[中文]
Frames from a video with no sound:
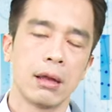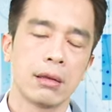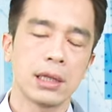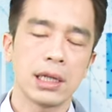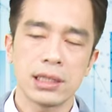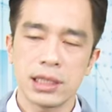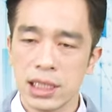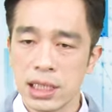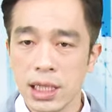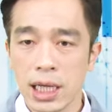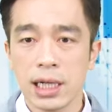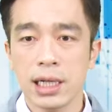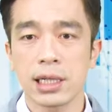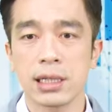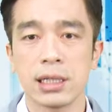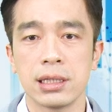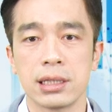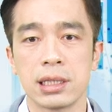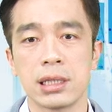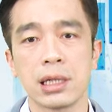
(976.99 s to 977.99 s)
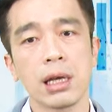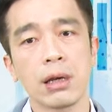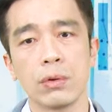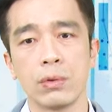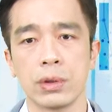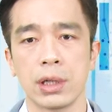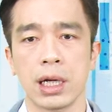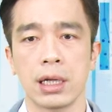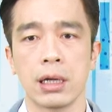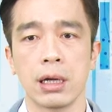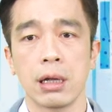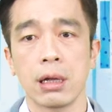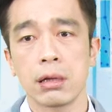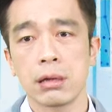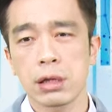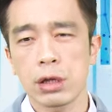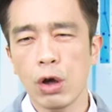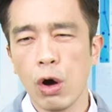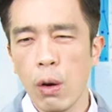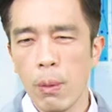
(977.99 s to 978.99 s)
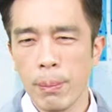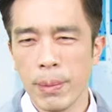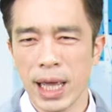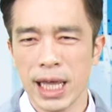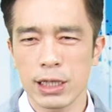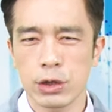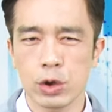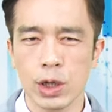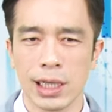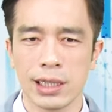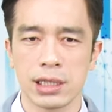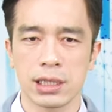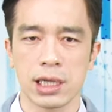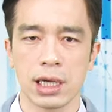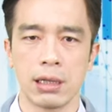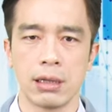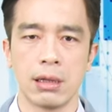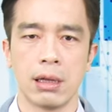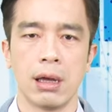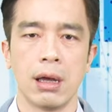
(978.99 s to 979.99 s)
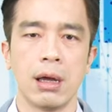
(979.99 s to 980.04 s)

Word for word: 那今年可能是第五年了，都没赚钱。